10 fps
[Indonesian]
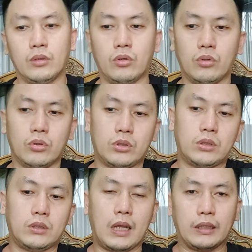
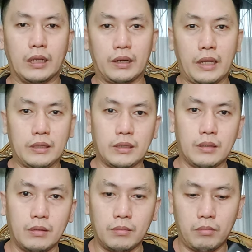Terus ada red,
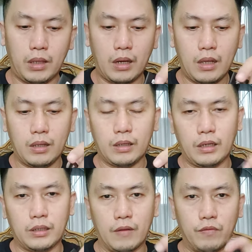merah,
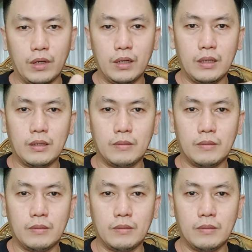red devil,